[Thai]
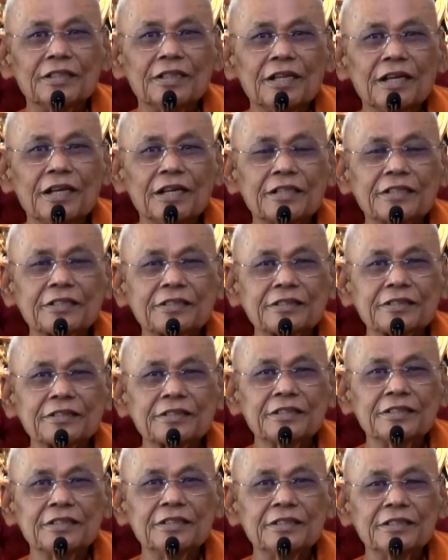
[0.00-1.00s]
นะ
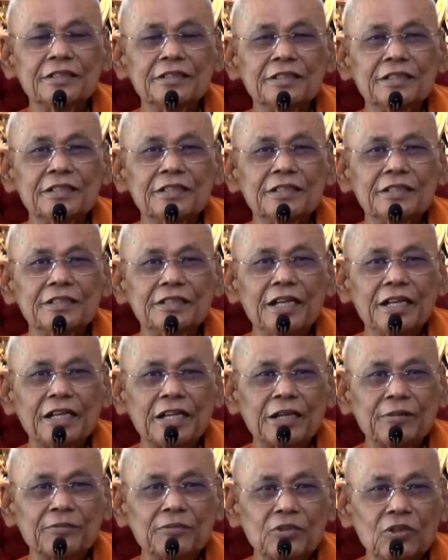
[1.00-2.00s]
ที่
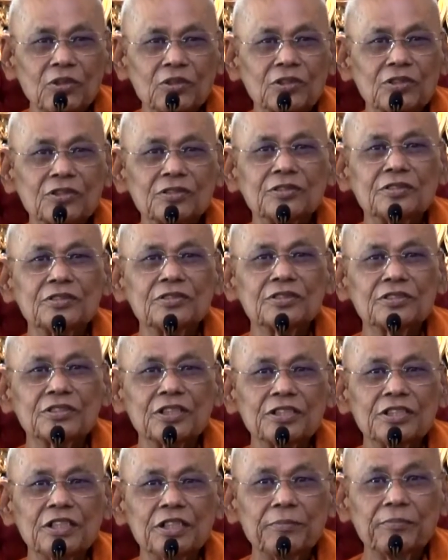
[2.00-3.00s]
กำหนดส
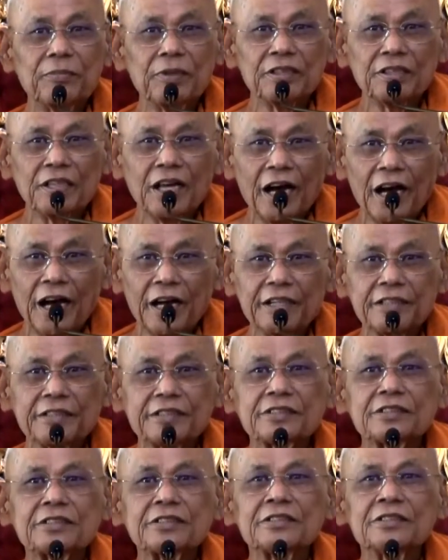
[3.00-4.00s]
ติปัฏฐาน
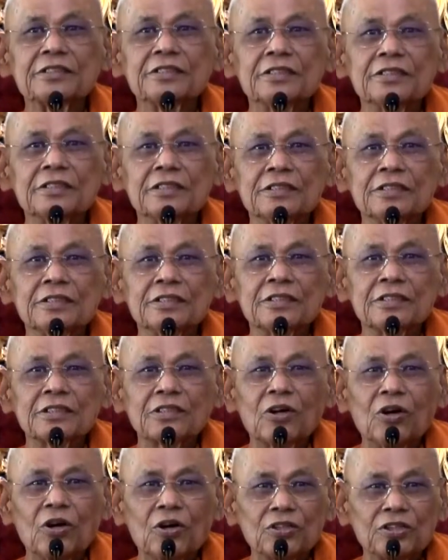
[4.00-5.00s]

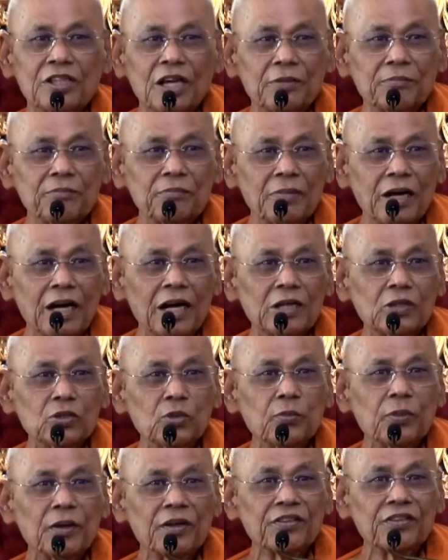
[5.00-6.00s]
ข้อธรรมานุ
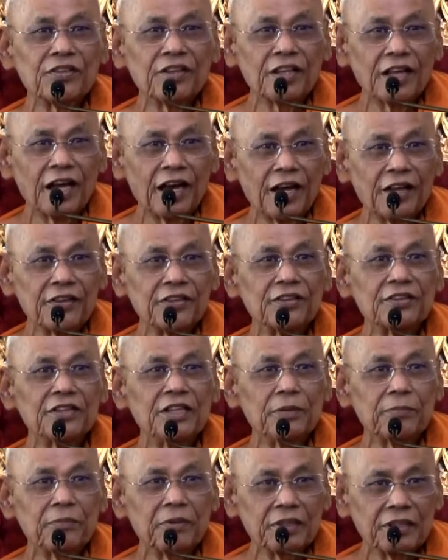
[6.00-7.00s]
ปัสสนาส
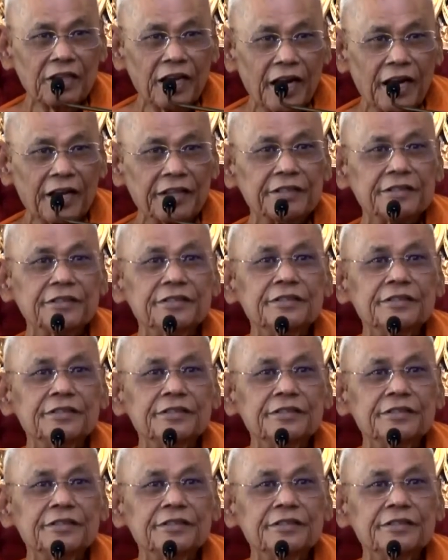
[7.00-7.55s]
ติปัฏฐาน